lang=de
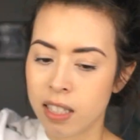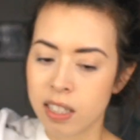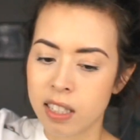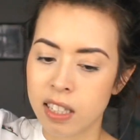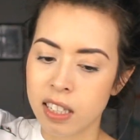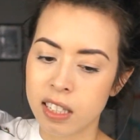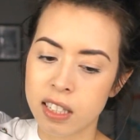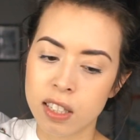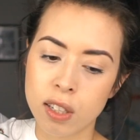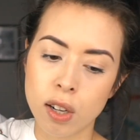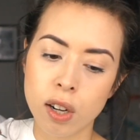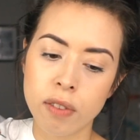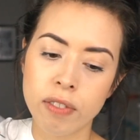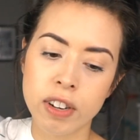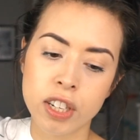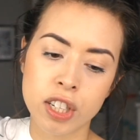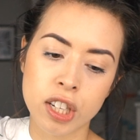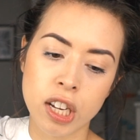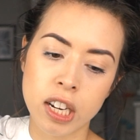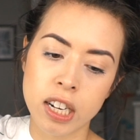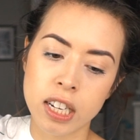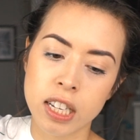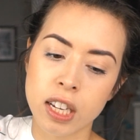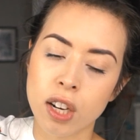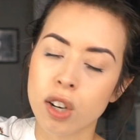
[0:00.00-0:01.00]
Das soll
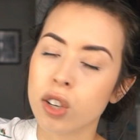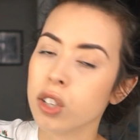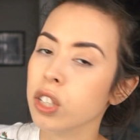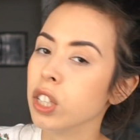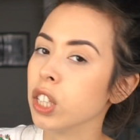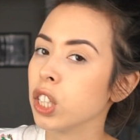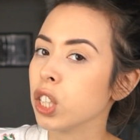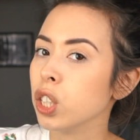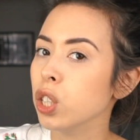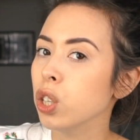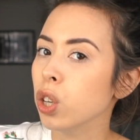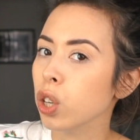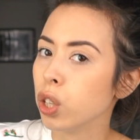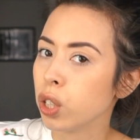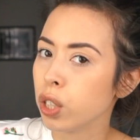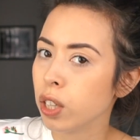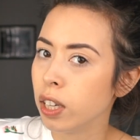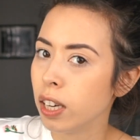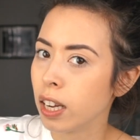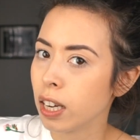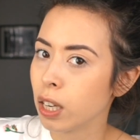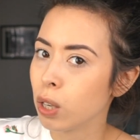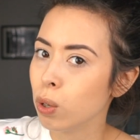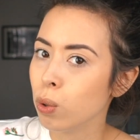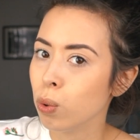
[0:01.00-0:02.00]
wahrscheinlich auch eine
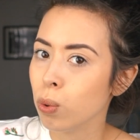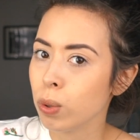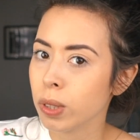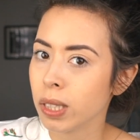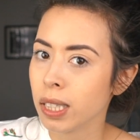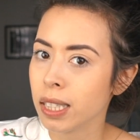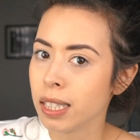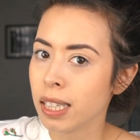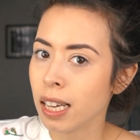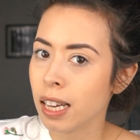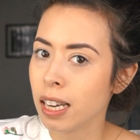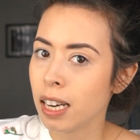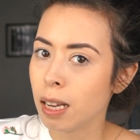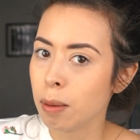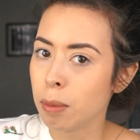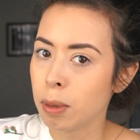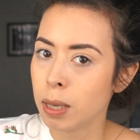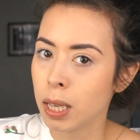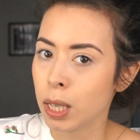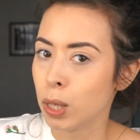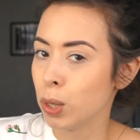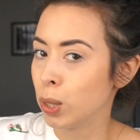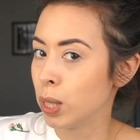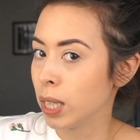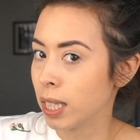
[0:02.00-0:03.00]
knöchellange Hose sein, aber
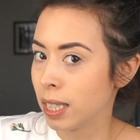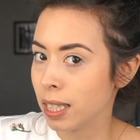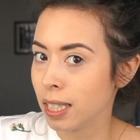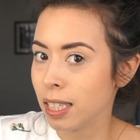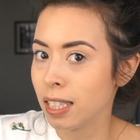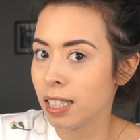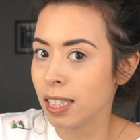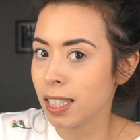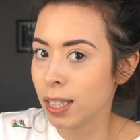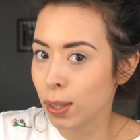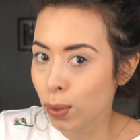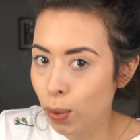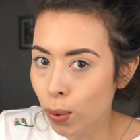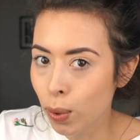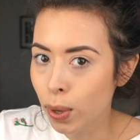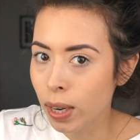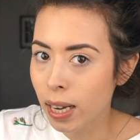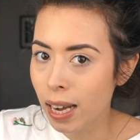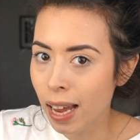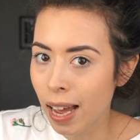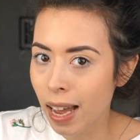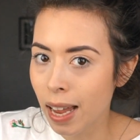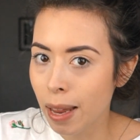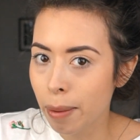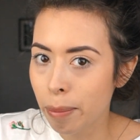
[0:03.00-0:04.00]
dadurch, dass ich so
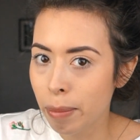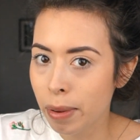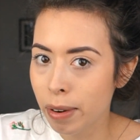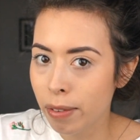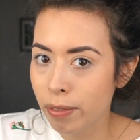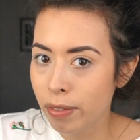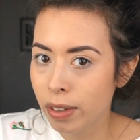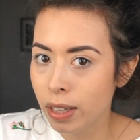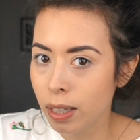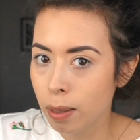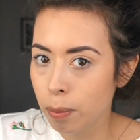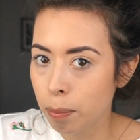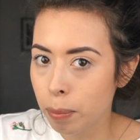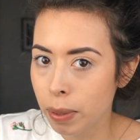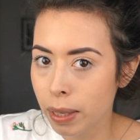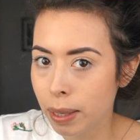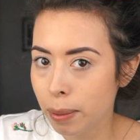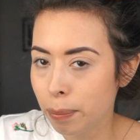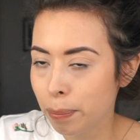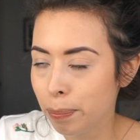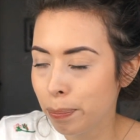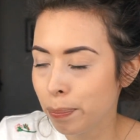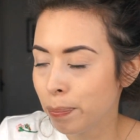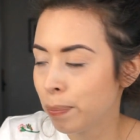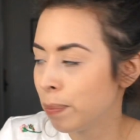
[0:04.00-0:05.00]
klein bin, wie ich bin,
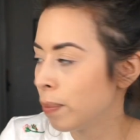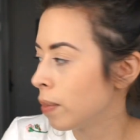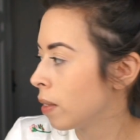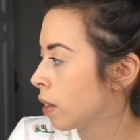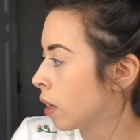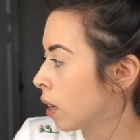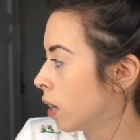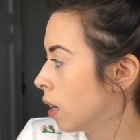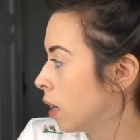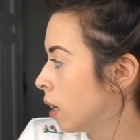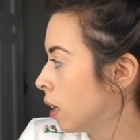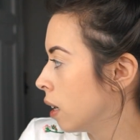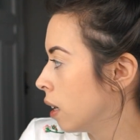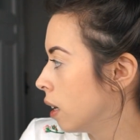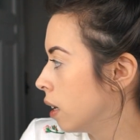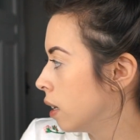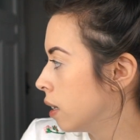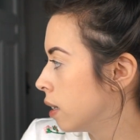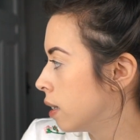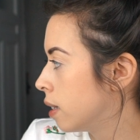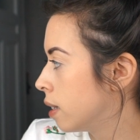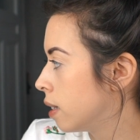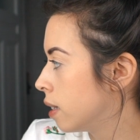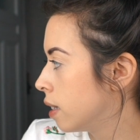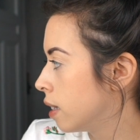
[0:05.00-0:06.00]

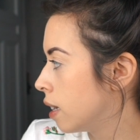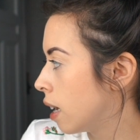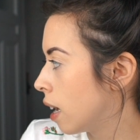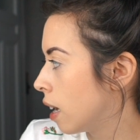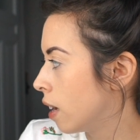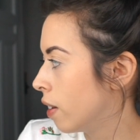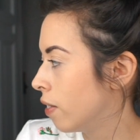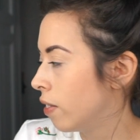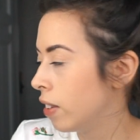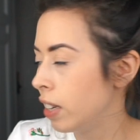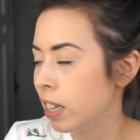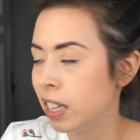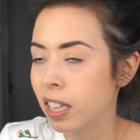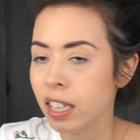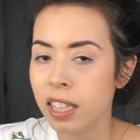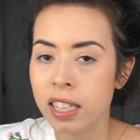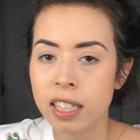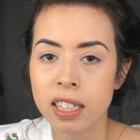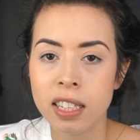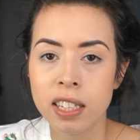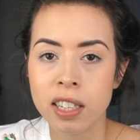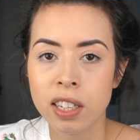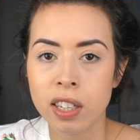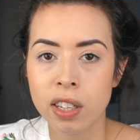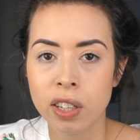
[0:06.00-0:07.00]
ist die ein
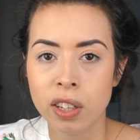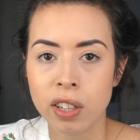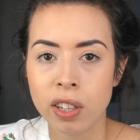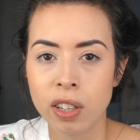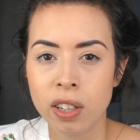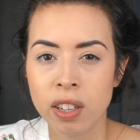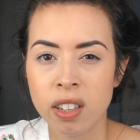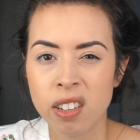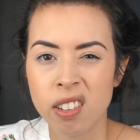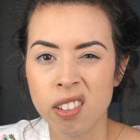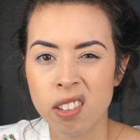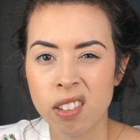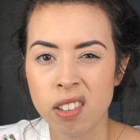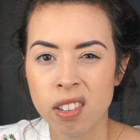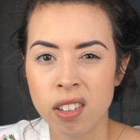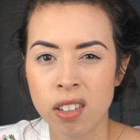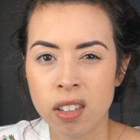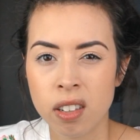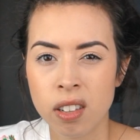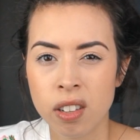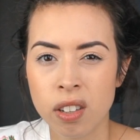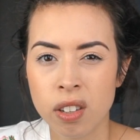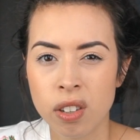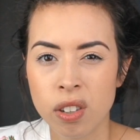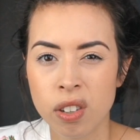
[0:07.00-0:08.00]
wenig
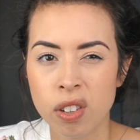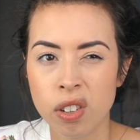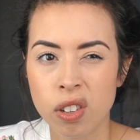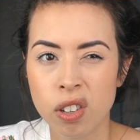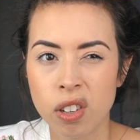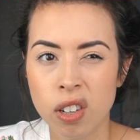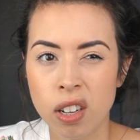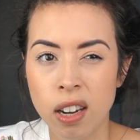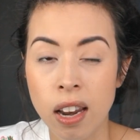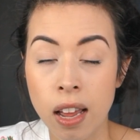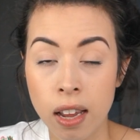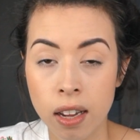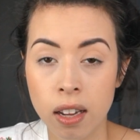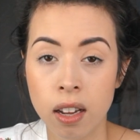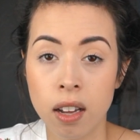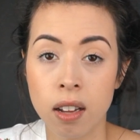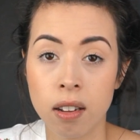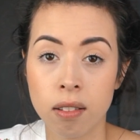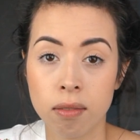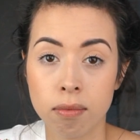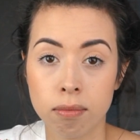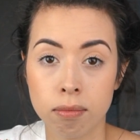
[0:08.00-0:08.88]
länger.